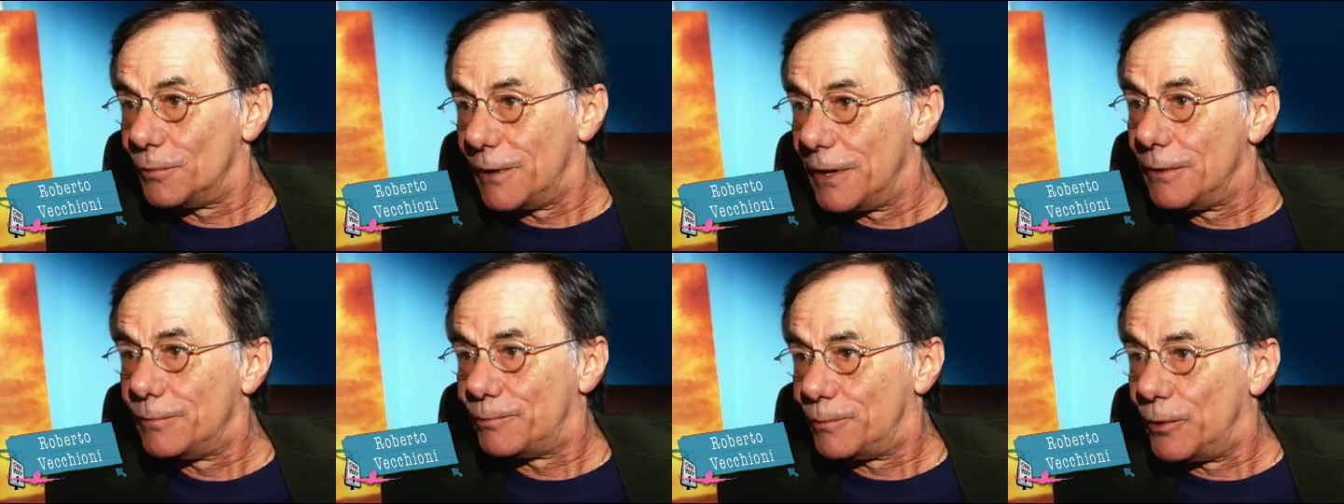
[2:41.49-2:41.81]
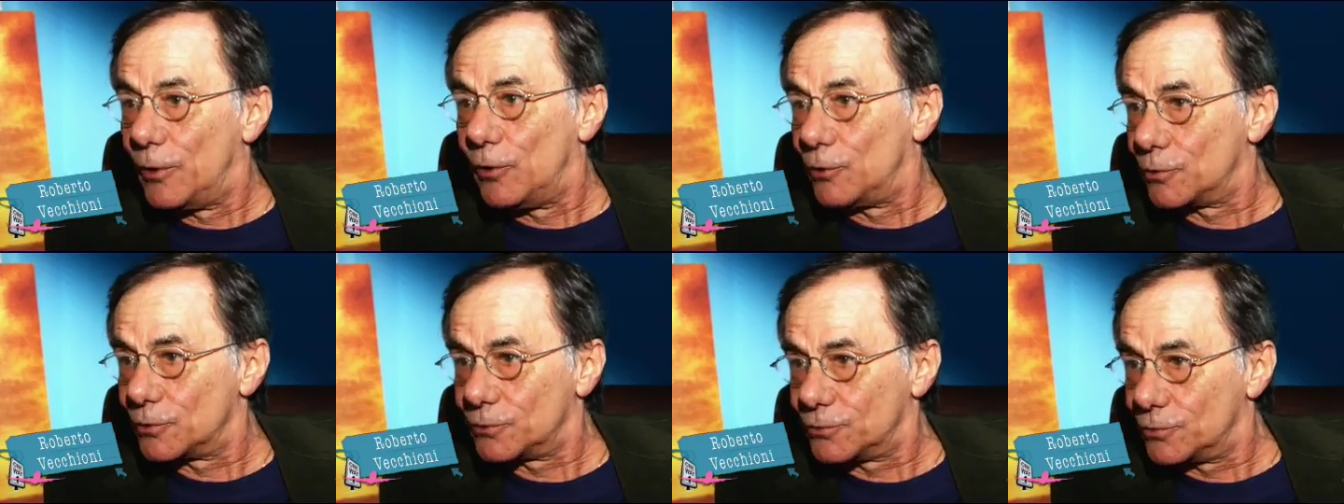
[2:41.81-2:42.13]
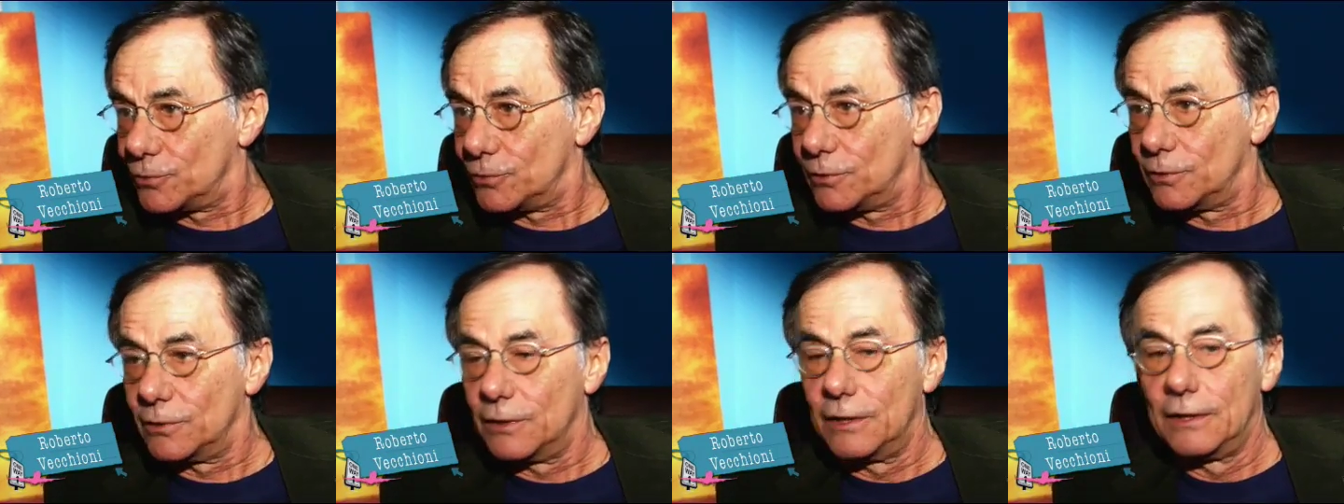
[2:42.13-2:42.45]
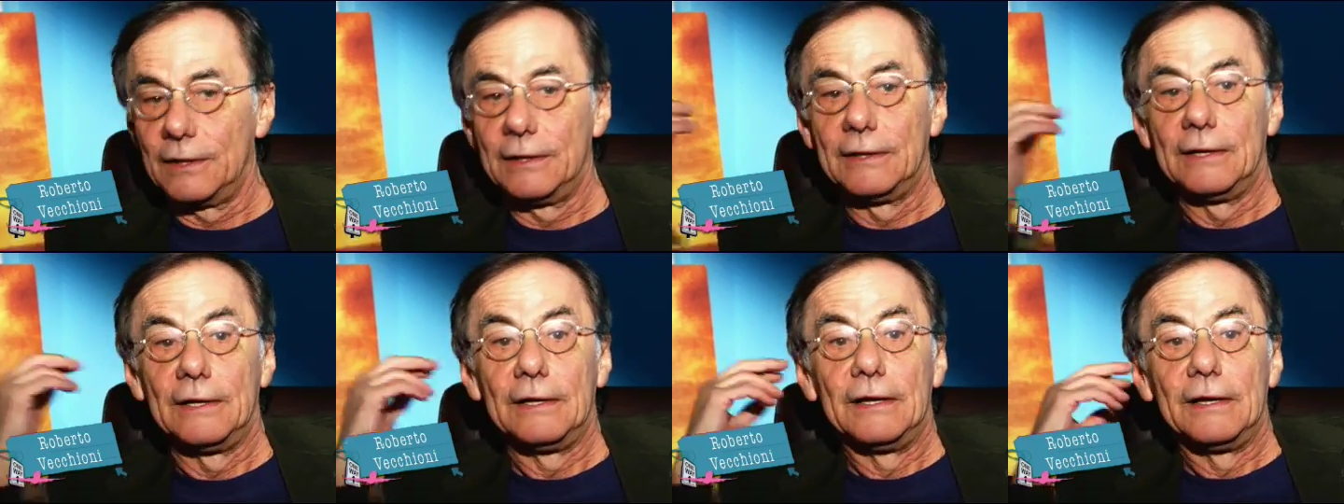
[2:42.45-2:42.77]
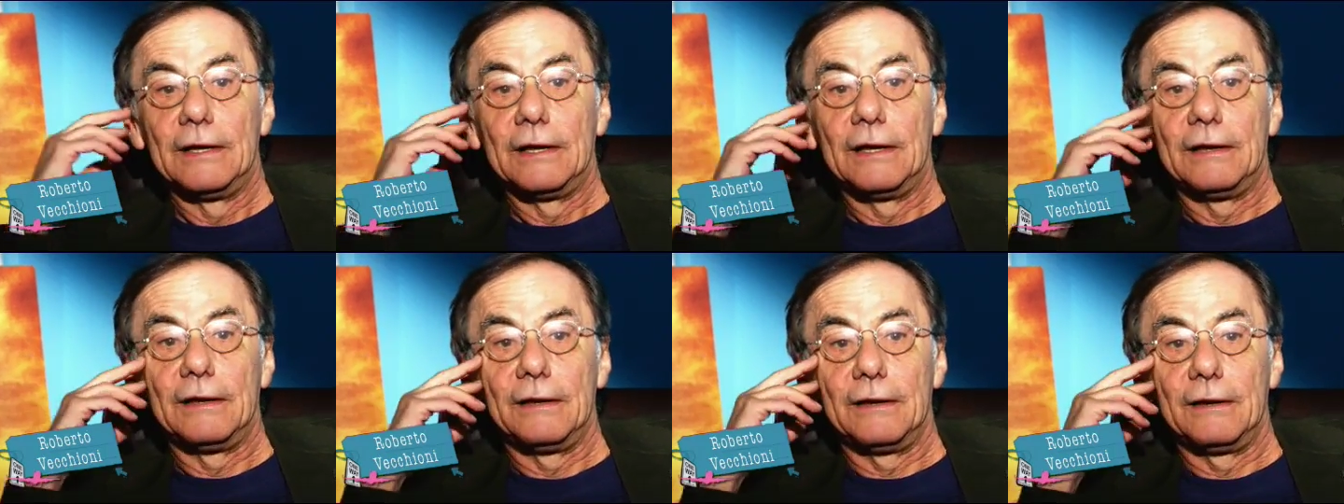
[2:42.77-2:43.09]
bel porto
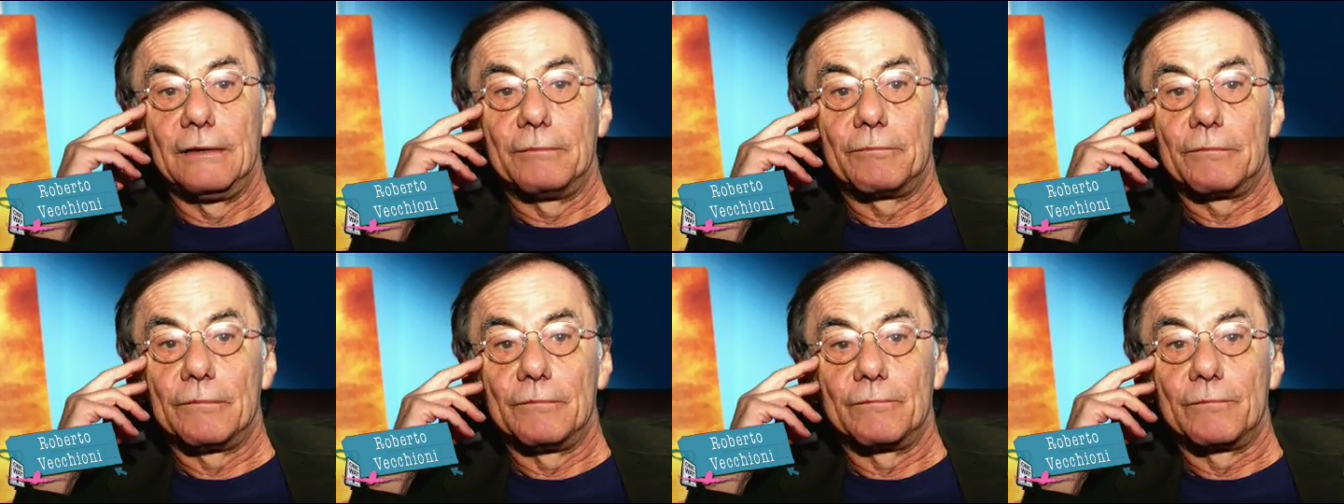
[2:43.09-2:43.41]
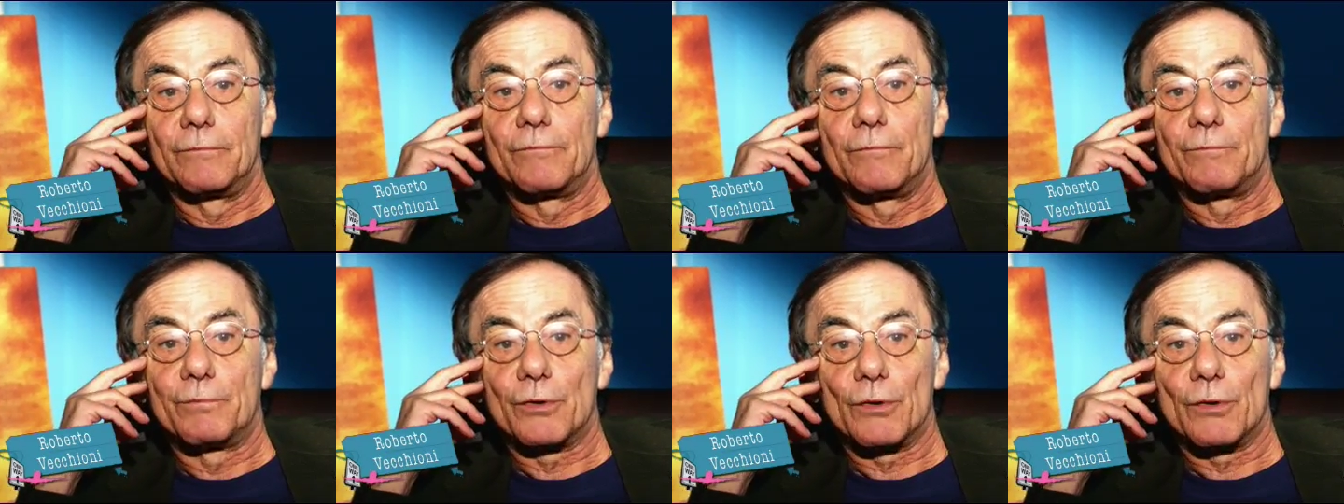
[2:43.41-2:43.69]
eh,